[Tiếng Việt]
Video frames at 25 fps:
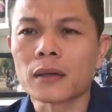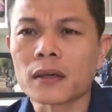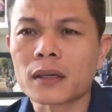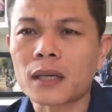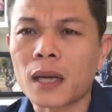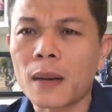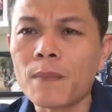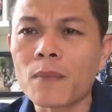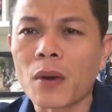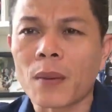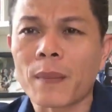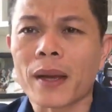trên
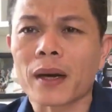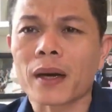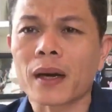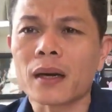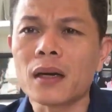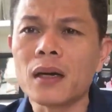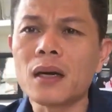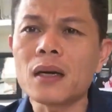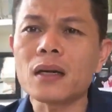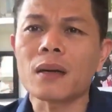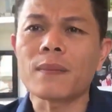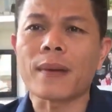khắp mọi miền
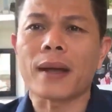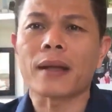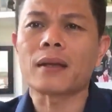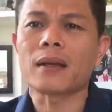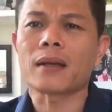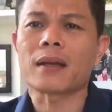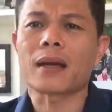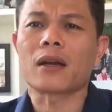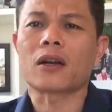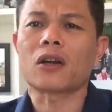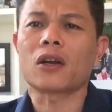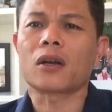đất nước các bạn
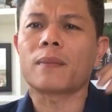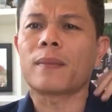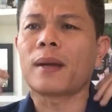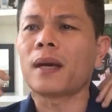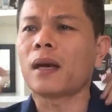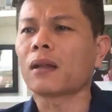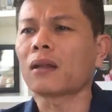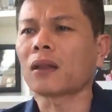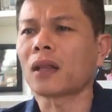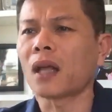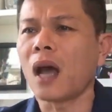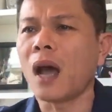chỉ cần có cái
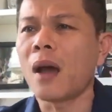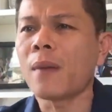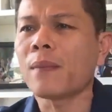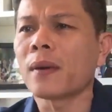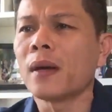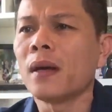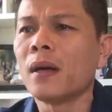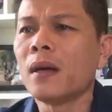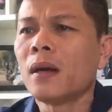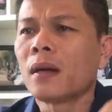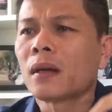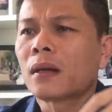máy laptop
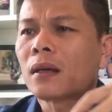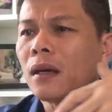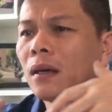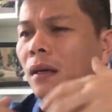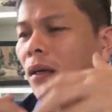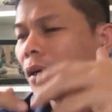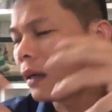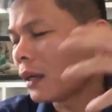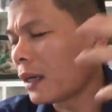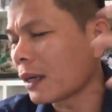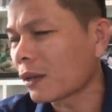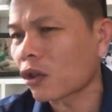
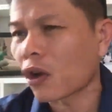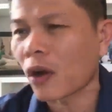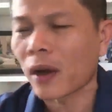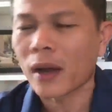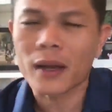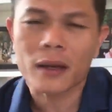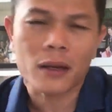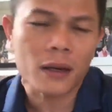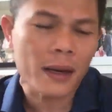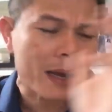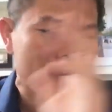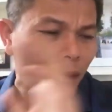trên cái điện thoại
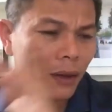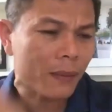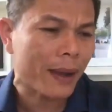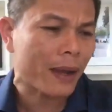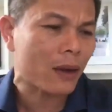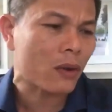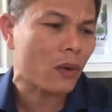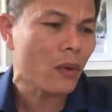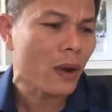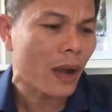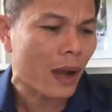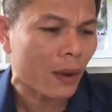hay cái nào các
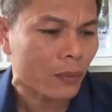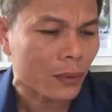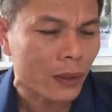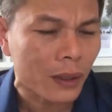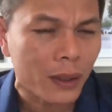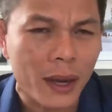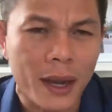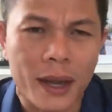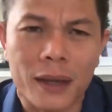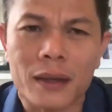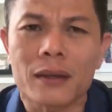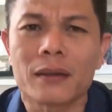bạn cũng học
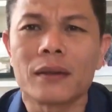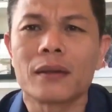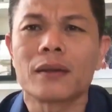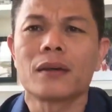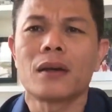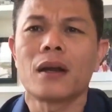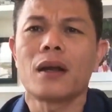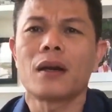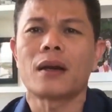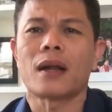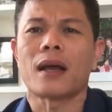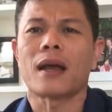được hết
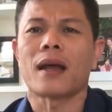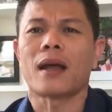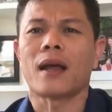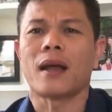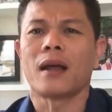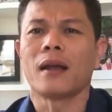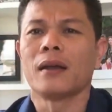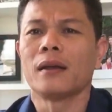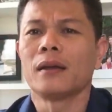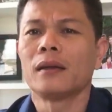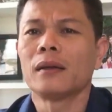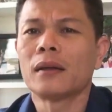nên
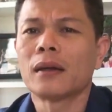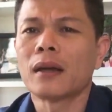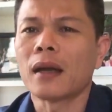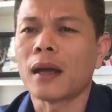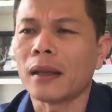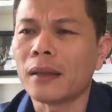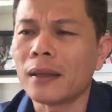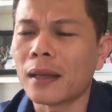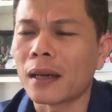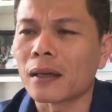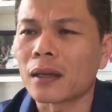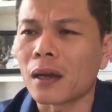là
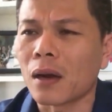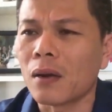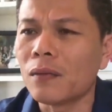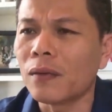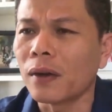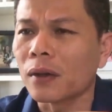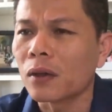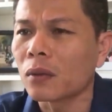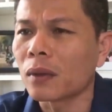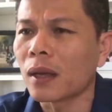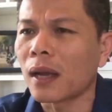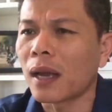hãy nhanh chóng
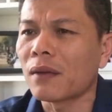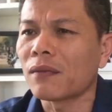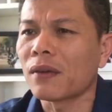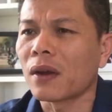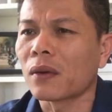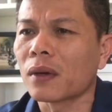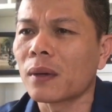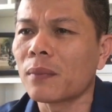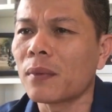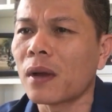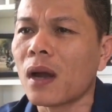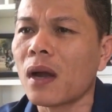và chúng ta ép vào
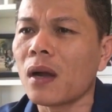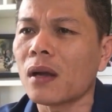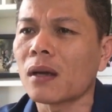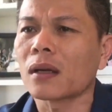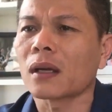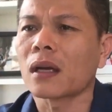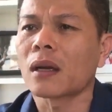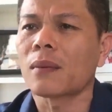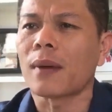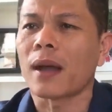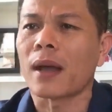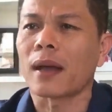group đó
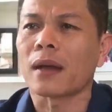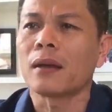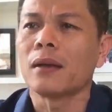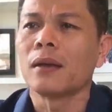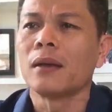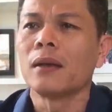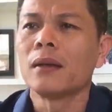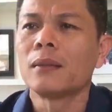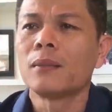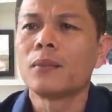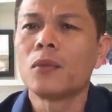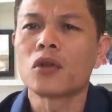các bạn
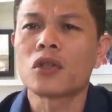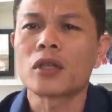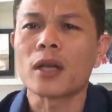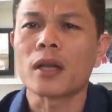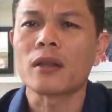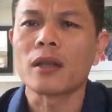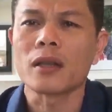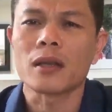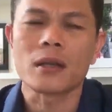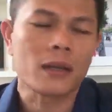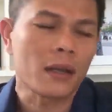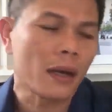mua sách
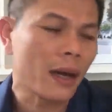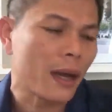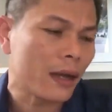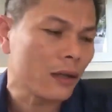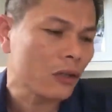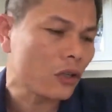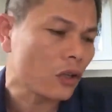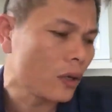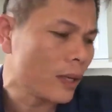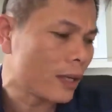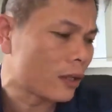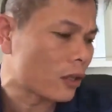thì chỉ để
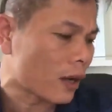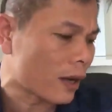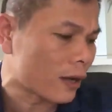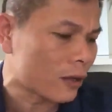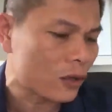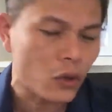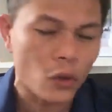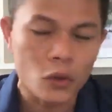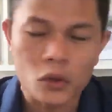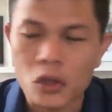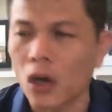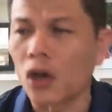số điện thoại
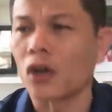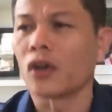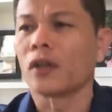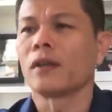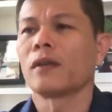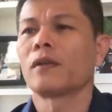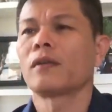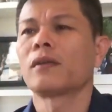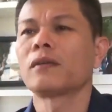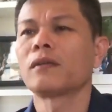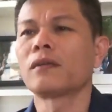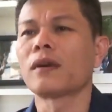xuống thôi
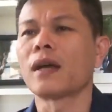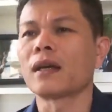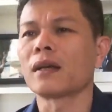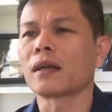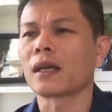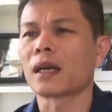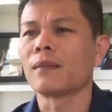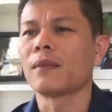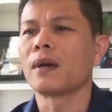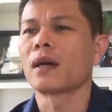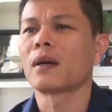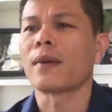vâng
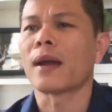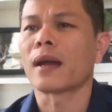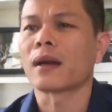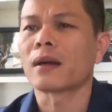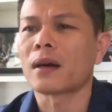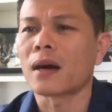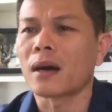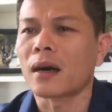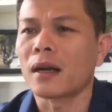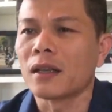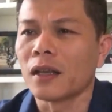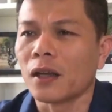cảm ơn các bạn
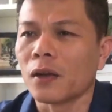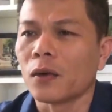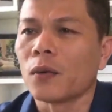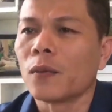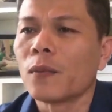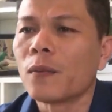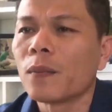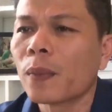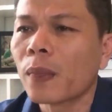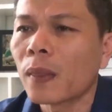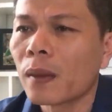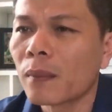rất là nhiều
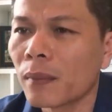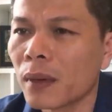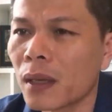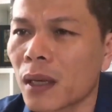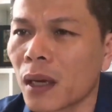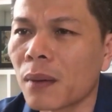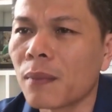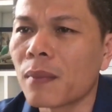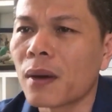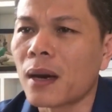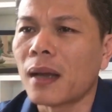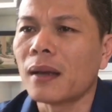bây
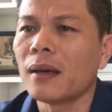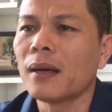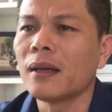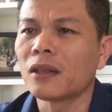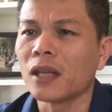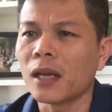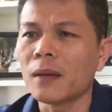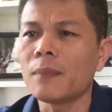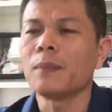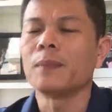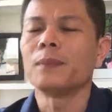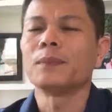giờ mình lại đi
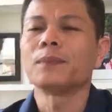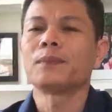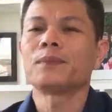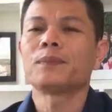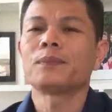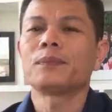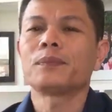tiếp